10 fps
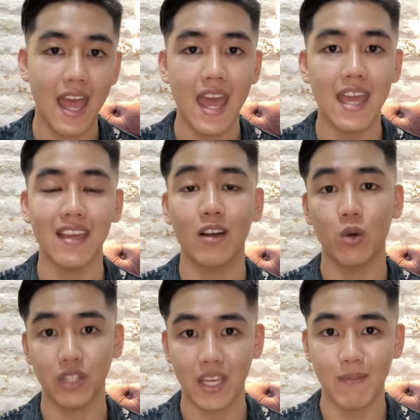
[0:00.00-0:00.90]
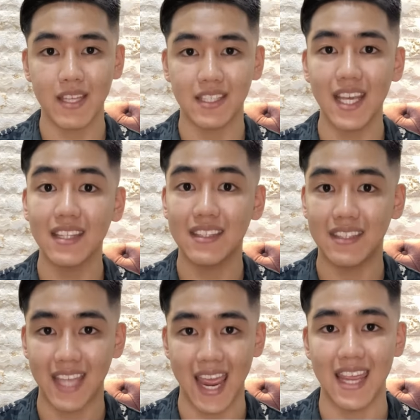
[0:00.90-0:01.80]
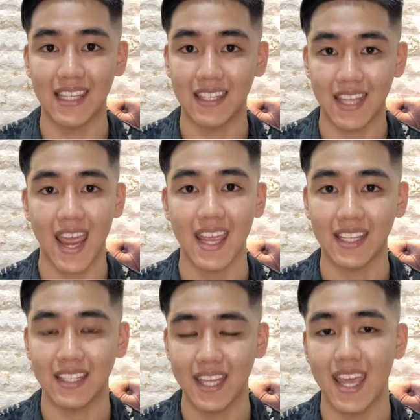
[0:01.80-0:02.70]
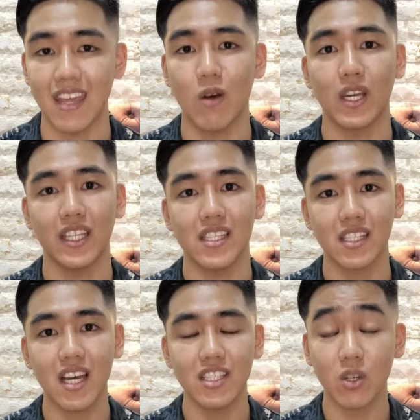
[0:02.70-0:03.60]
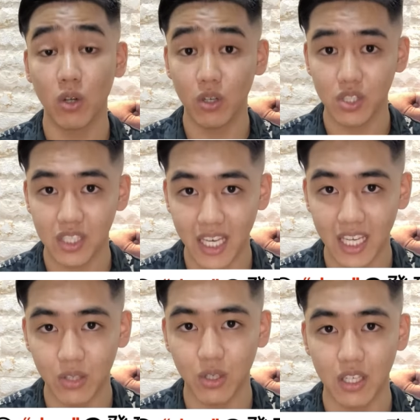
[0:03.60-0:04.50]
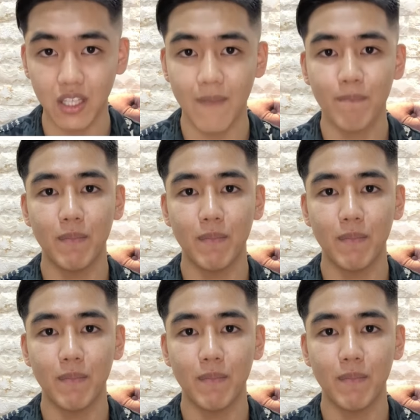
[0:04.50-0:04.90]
A こんなイメージで day day day OK ですかじゃあこれをつなげるときに、